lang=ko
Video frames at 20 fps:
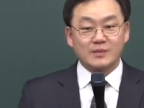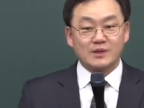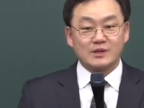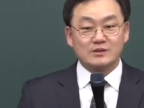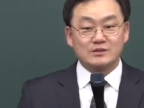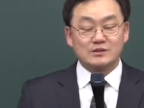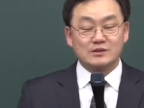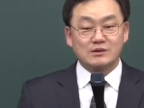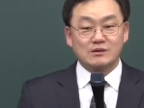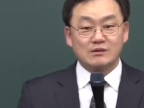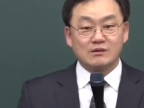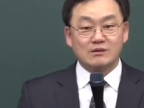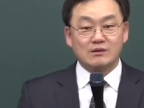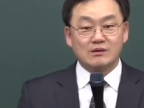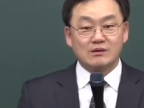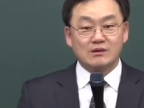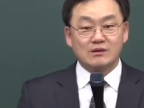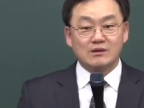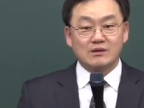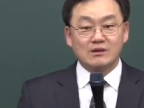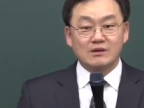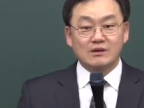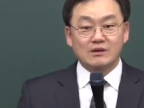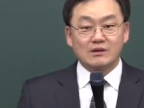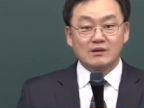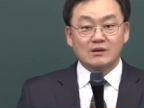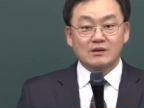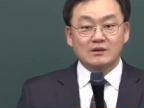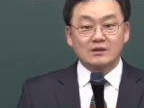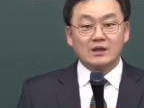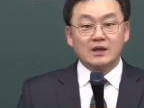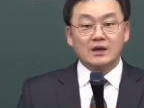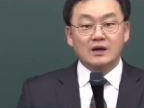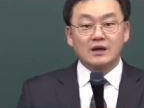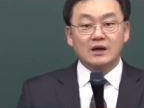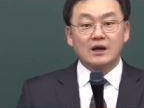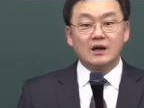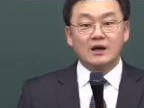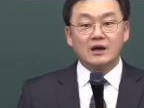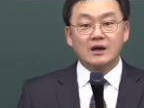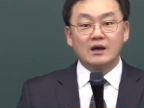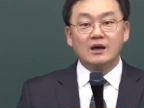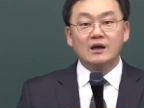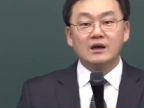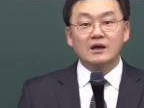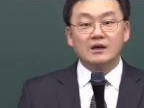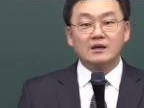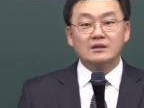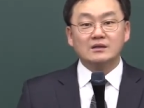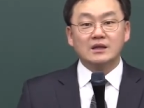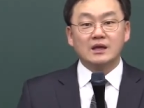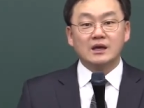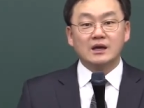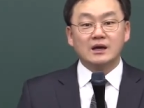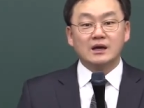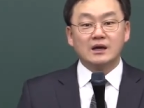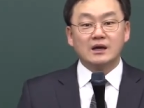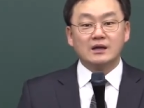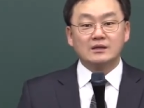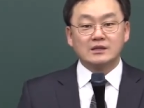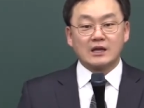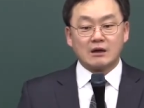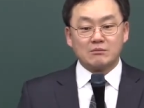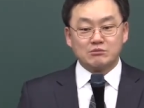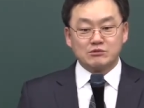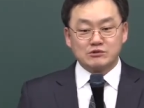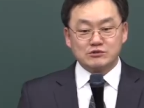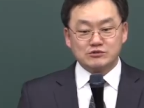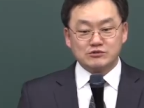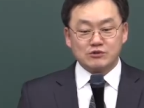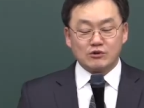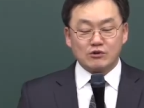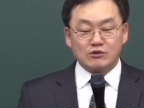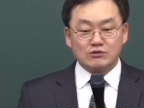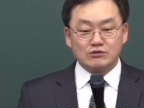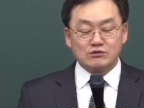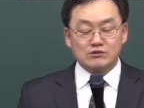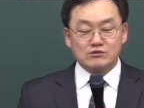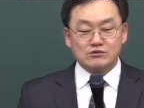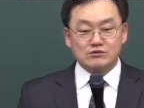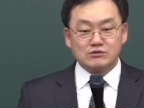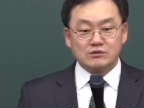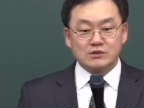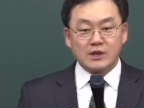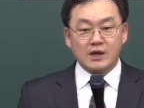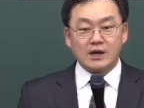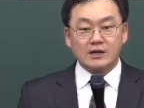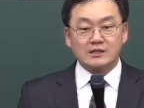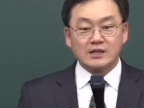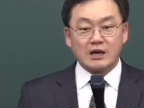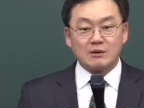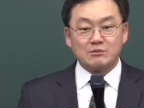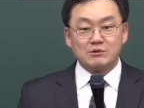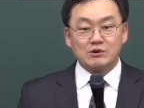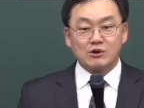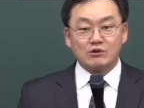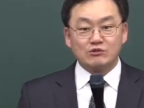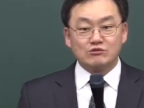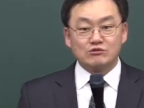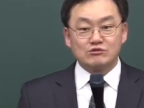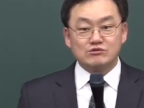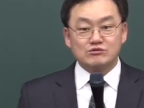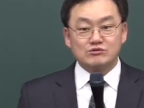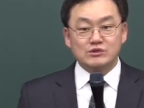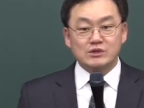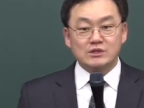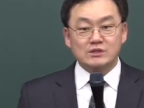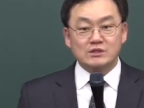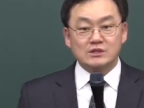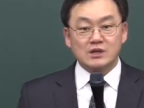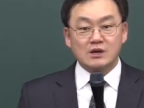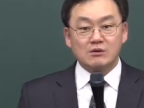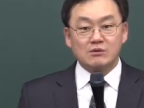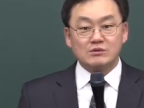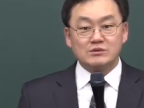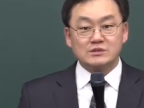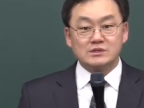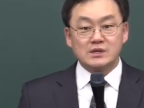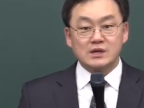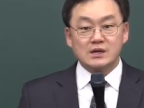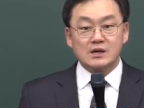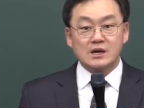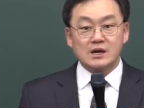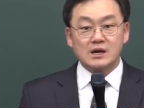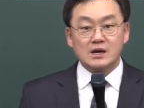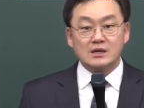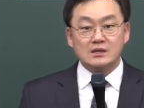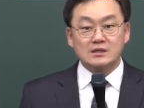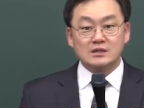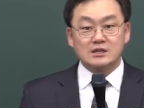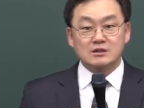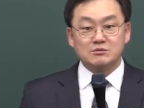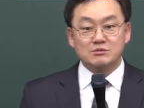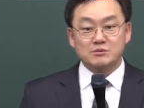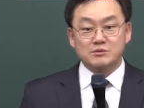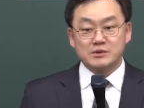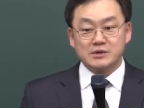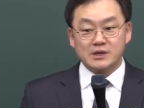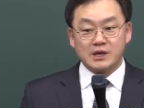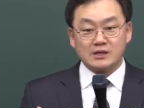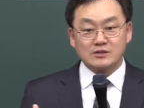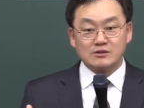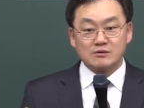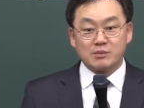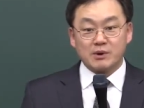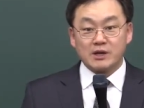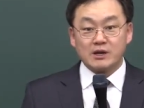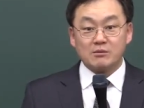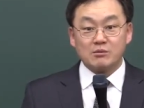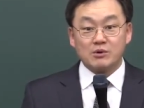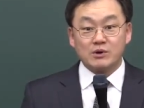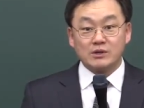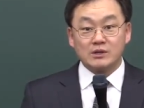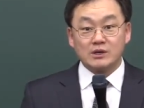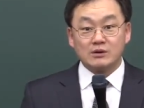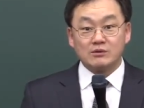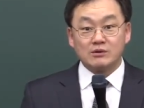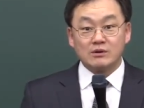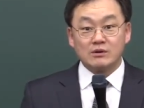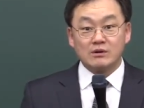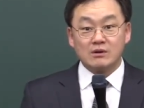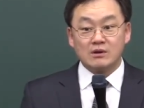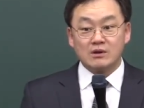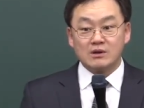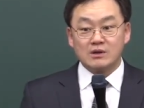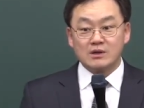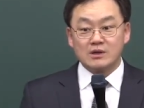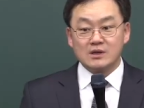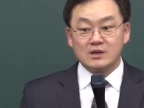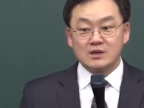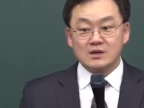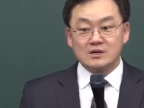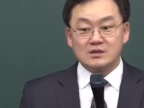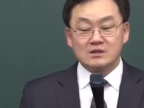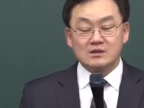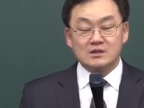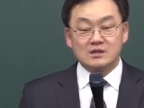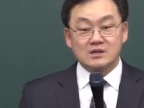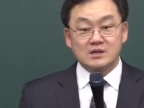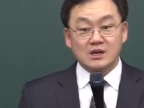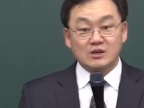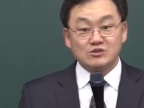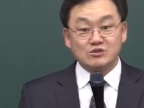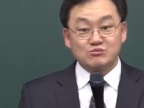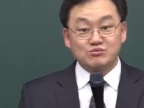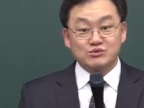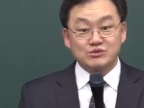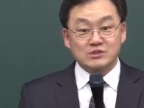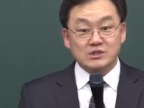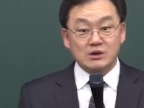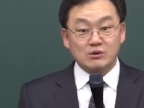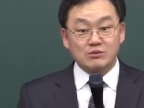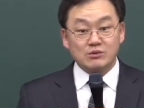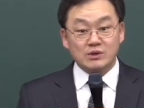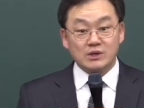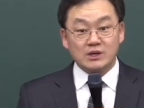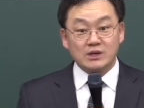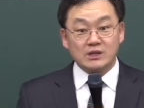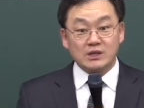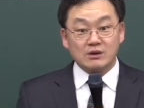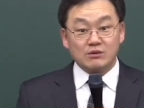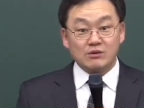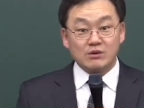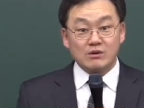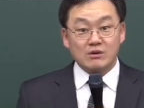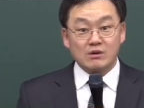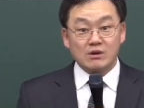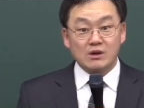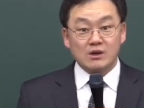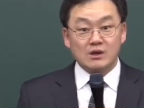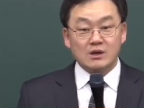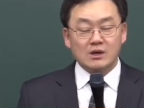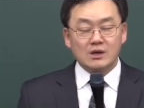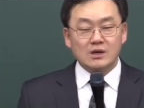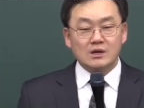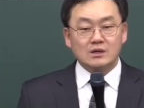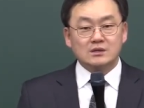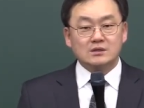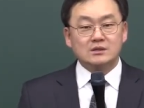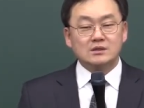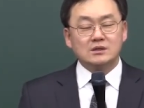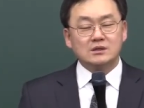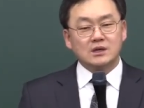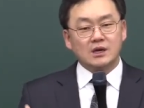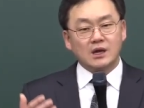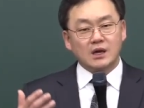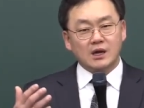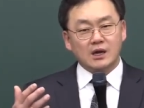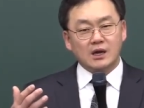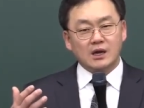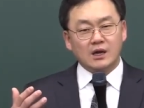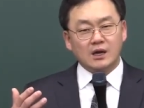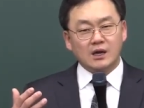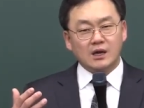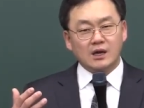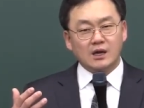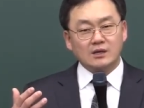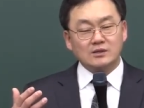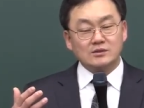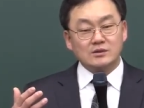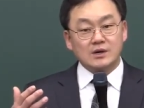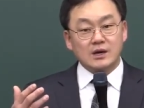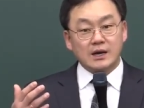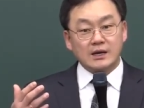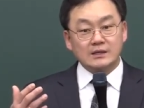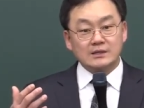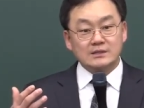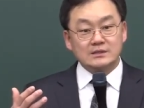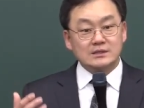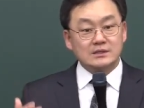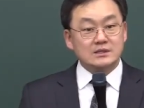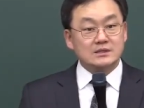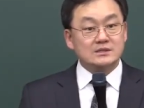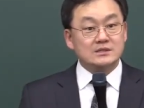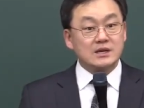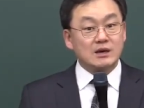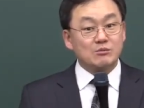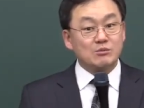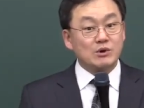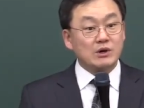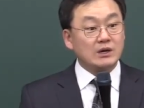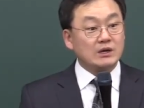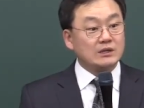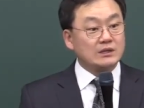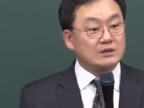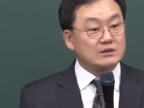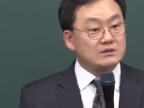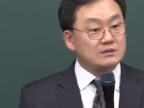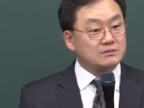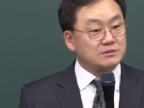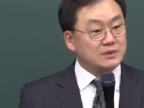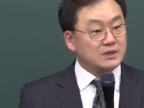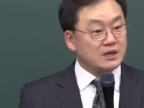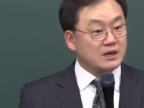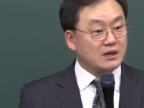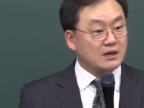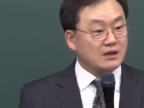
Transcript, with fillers: 그렇죠? 내가 내가 답을 수 얻을 수, 내가 답을 얻을 수 있다고 생각하는 그 부분을 계속 바라보게 되고요. 그걸 계속 붙잡고 있게 되고요. 그걸 계속 간절히 사모하게 되어집니다.